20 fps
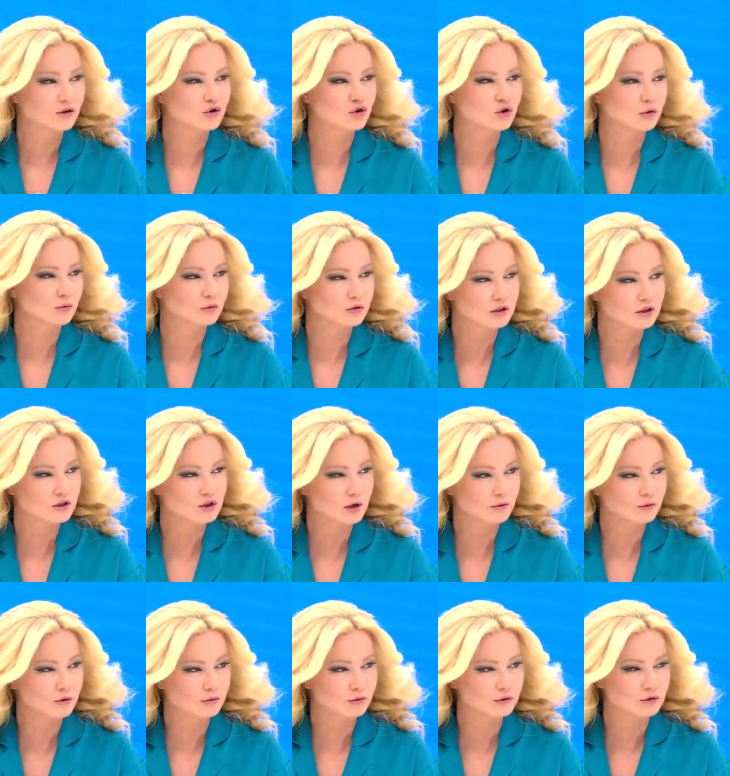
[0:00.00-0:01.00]
Açıyor musun
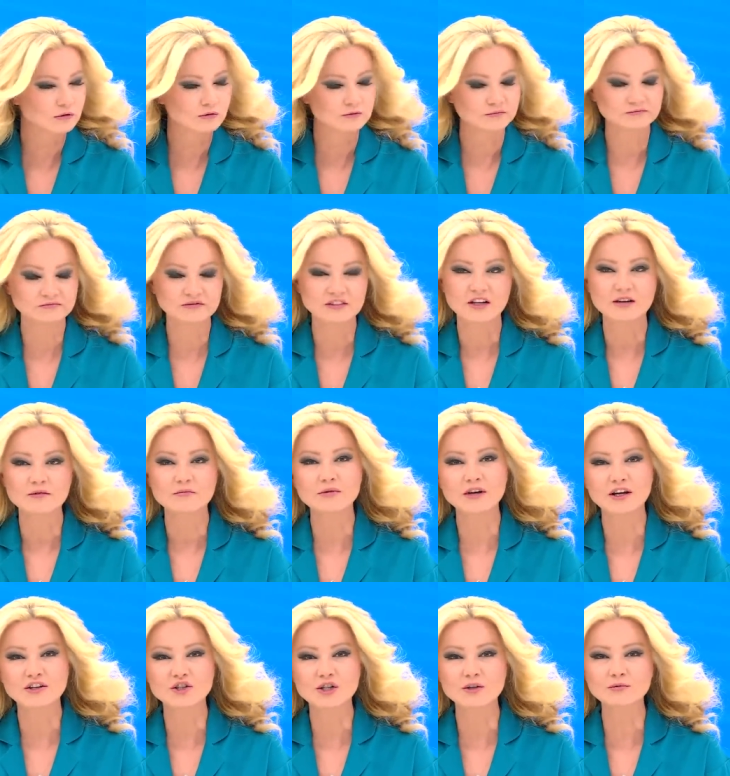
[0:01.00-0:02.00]
açamıyor musun?
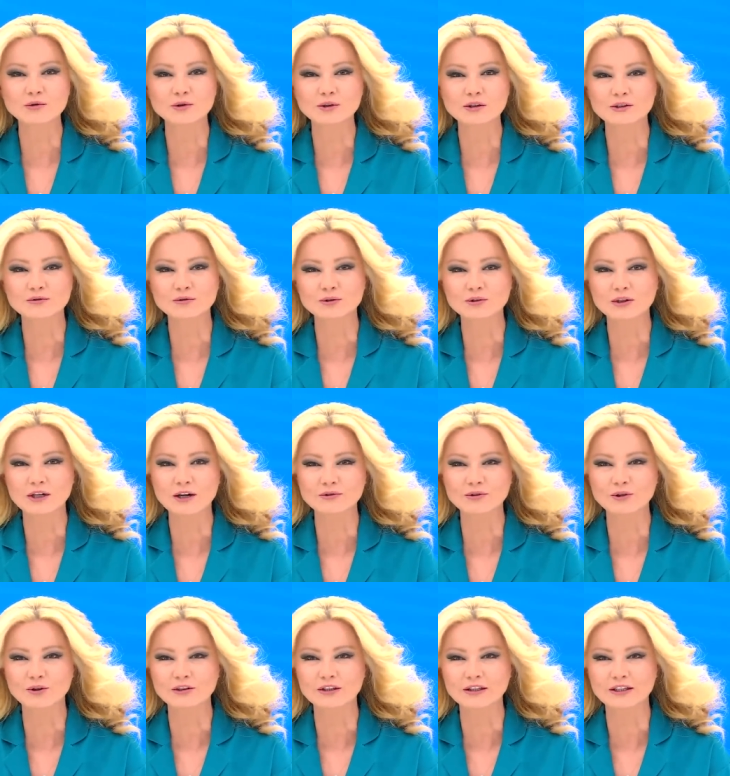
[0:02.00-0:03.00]
Bir açayım da ona da
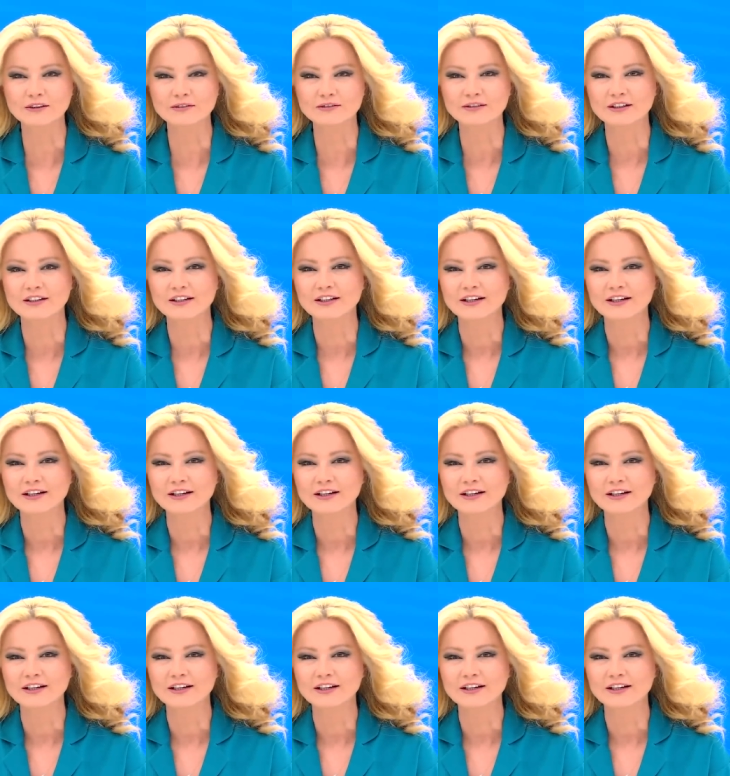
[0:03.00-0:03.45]
fotoğraf göndereyim.